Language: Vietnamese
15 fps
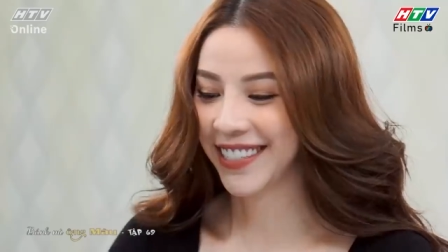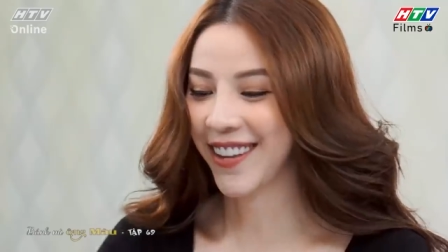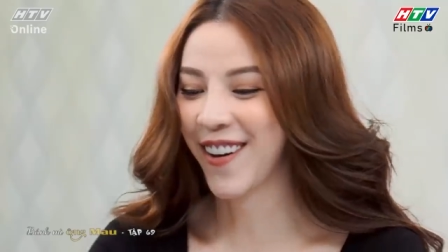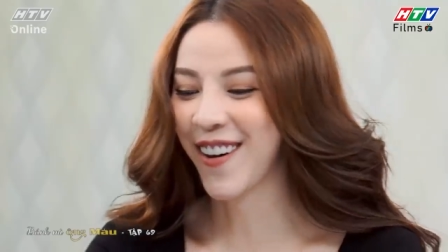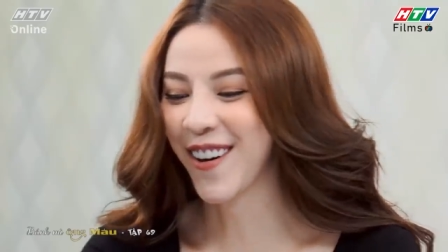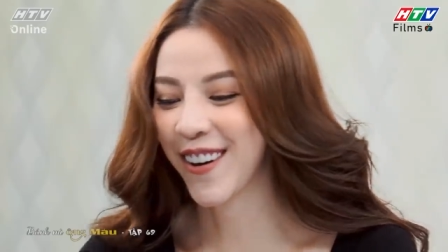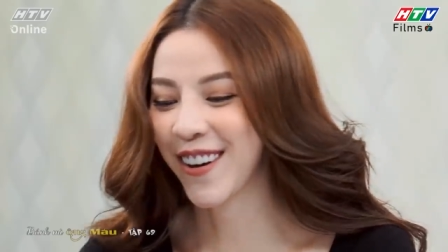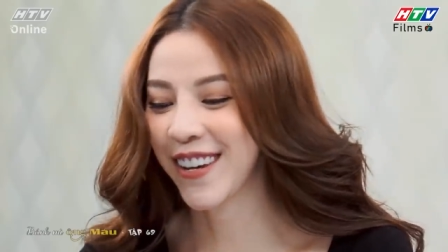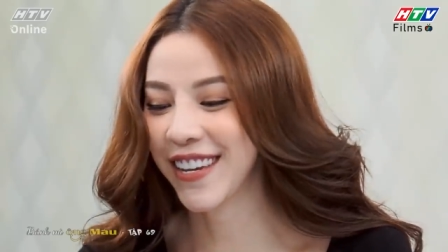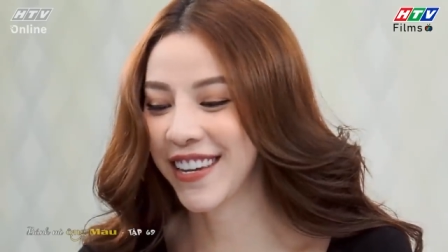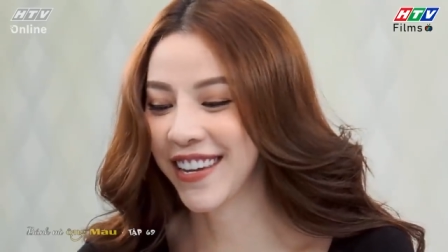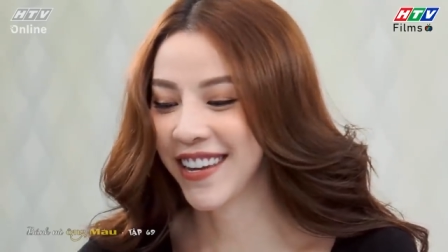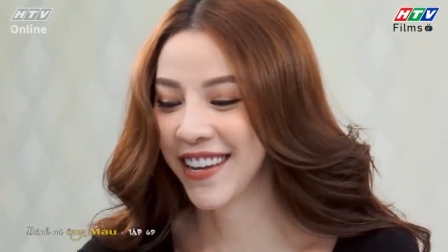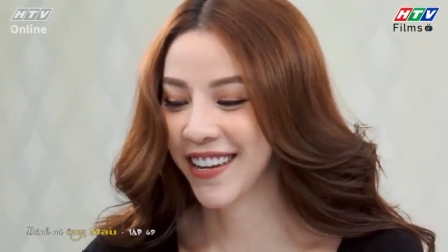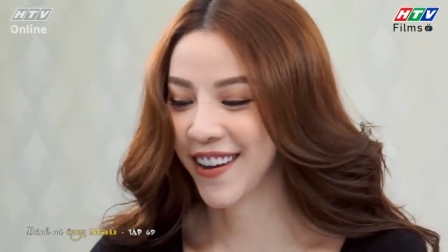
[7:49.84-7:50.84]
Thôi,
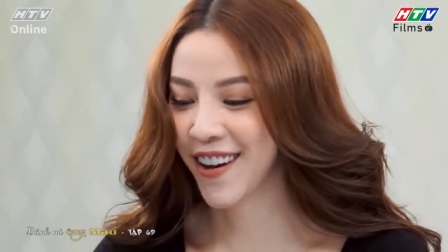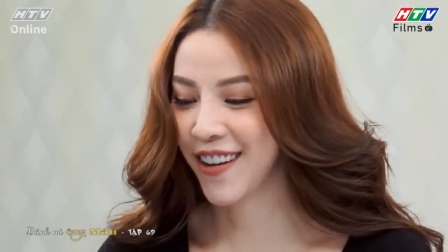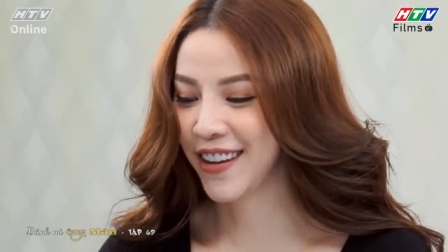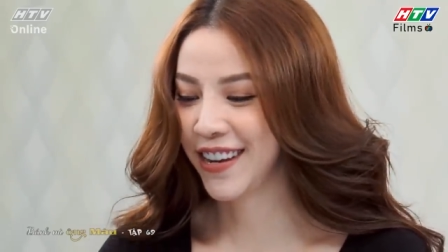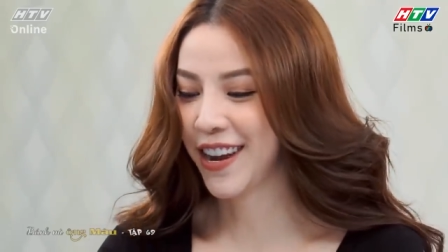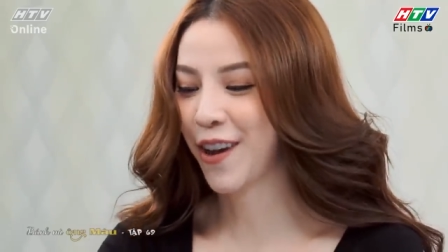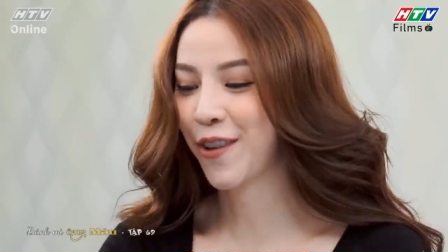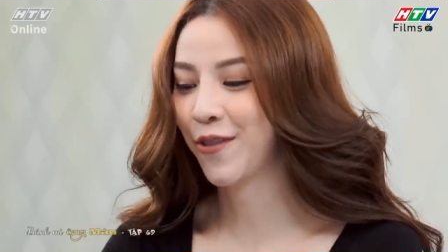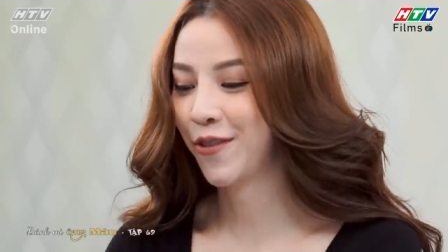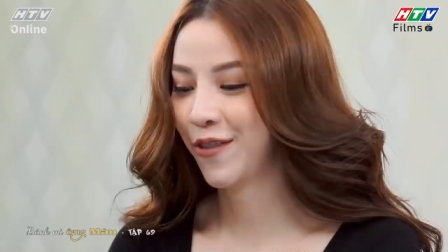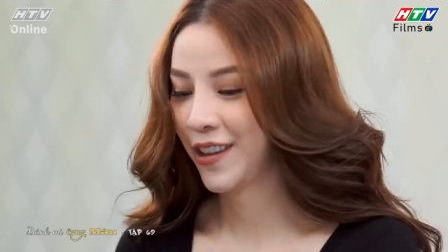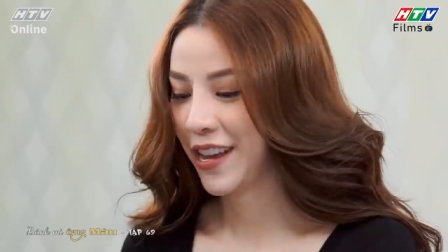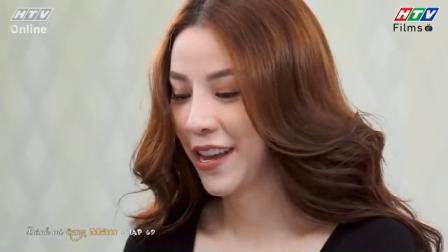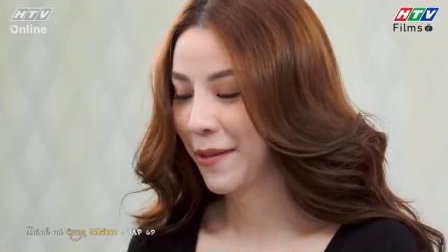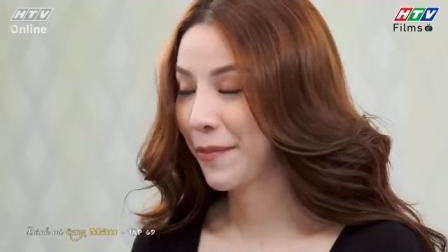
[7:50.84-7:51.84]
có gì đâu
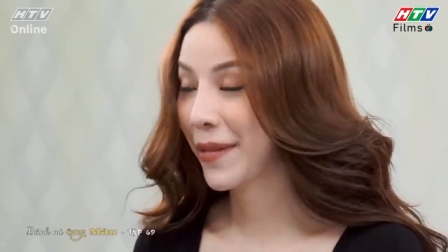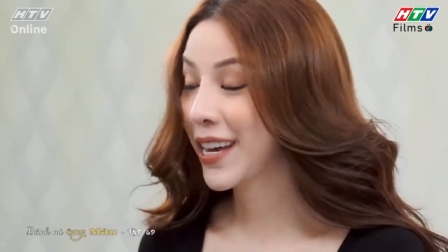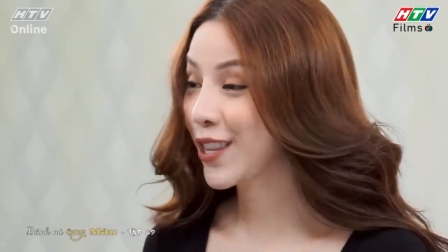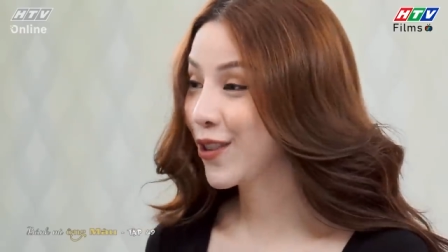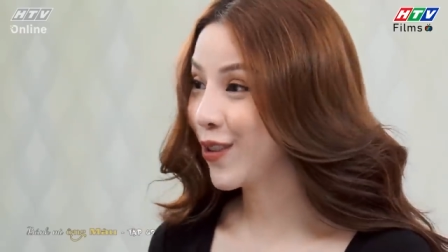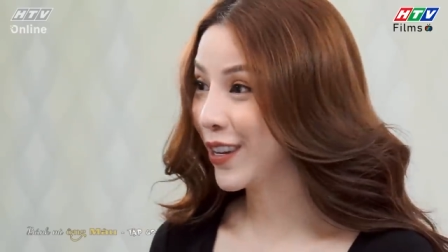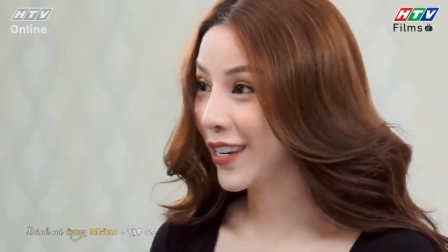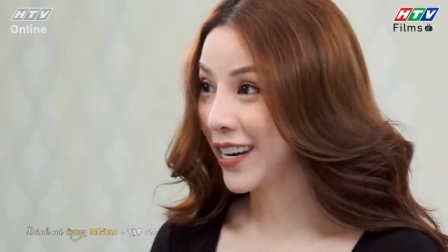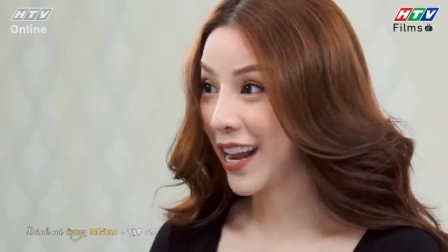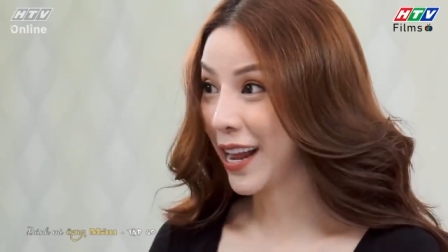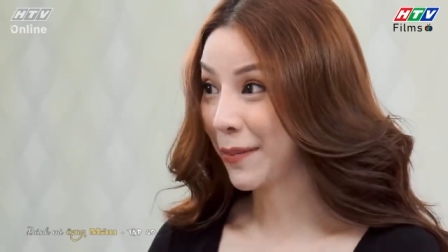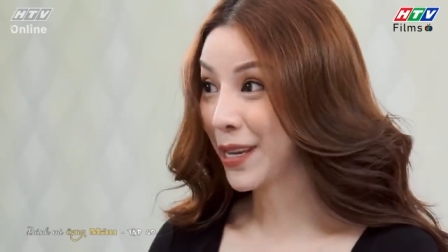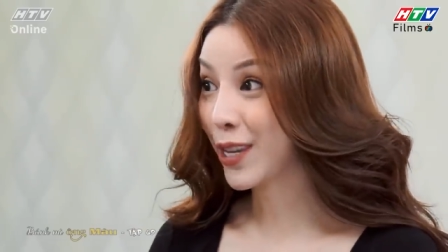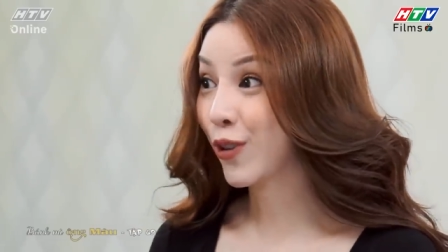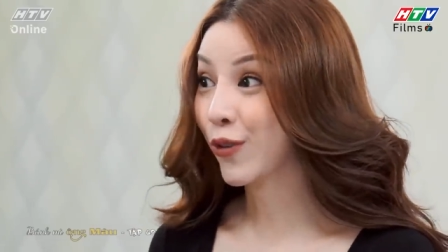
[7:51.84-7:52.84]
Mấy cái chuyện này là
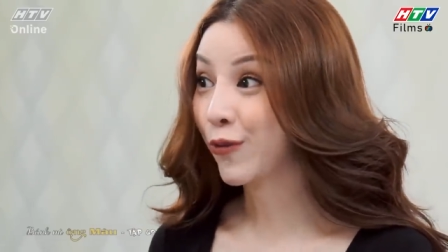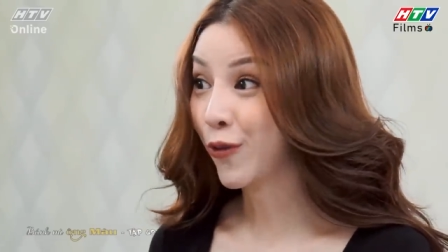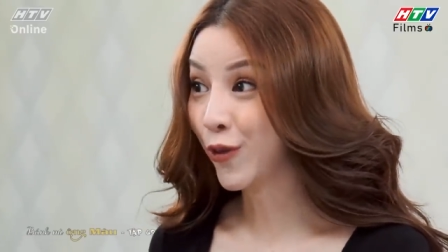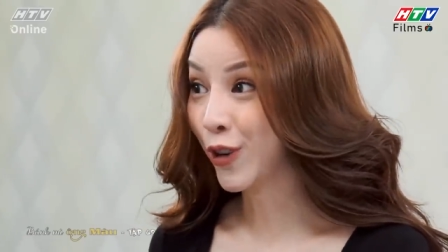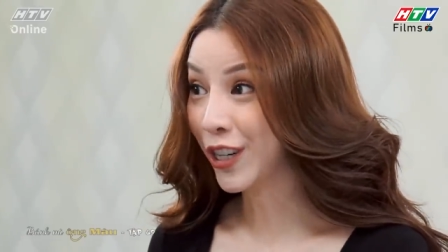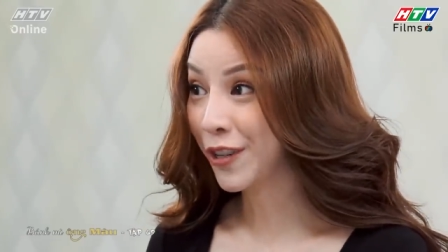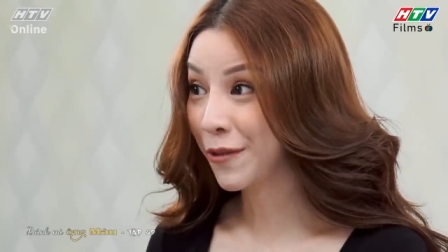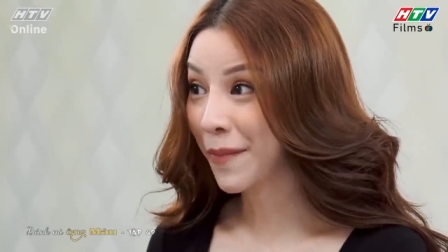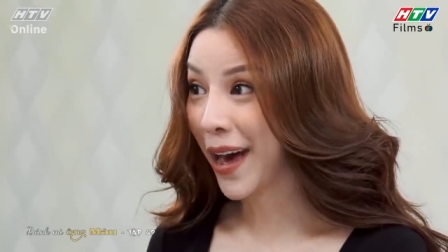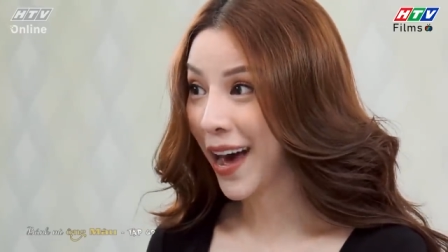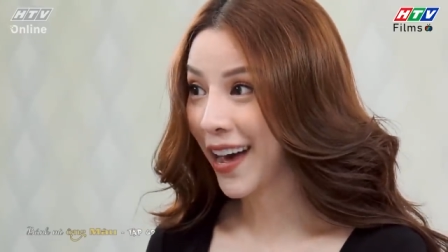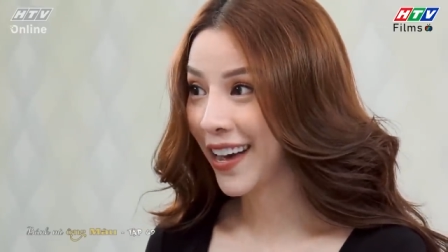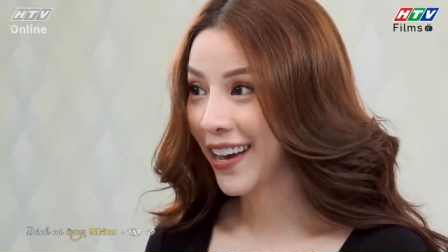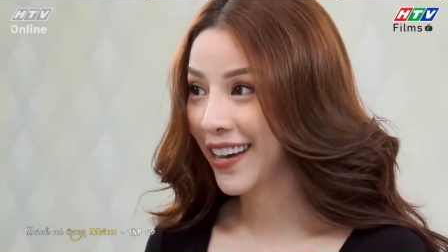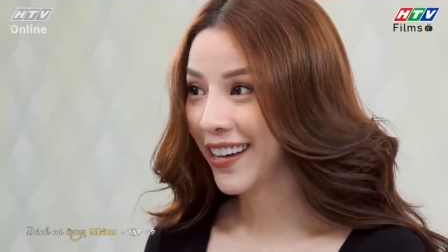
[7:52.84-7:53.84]
mấy chuyện phụ nữ mà